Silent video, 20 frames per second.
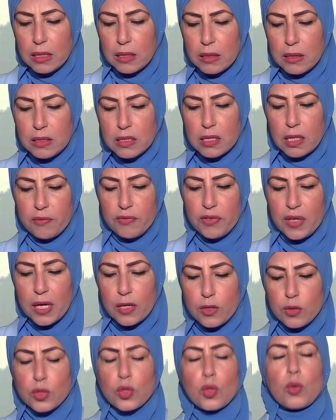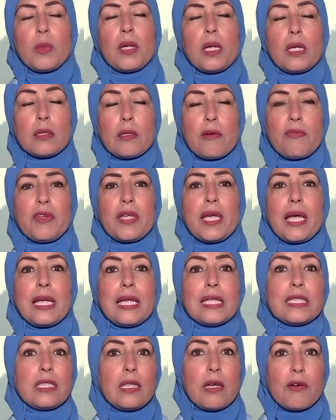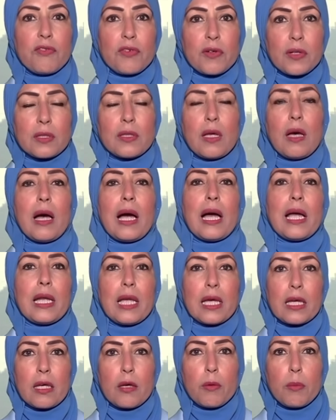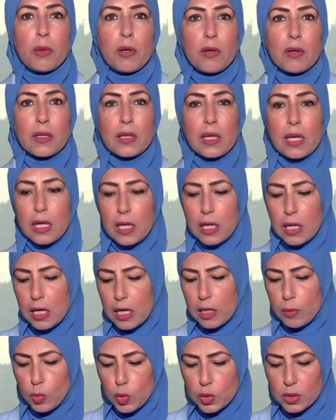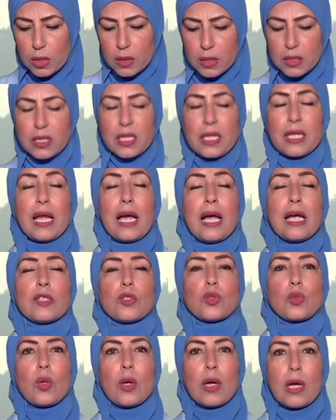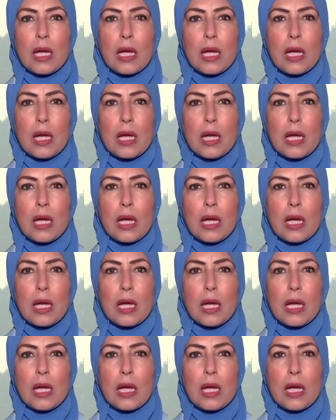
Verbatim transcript: النظر في الرسوم الاضافيه التي يفرضها على كبار آه، المقترضين حيث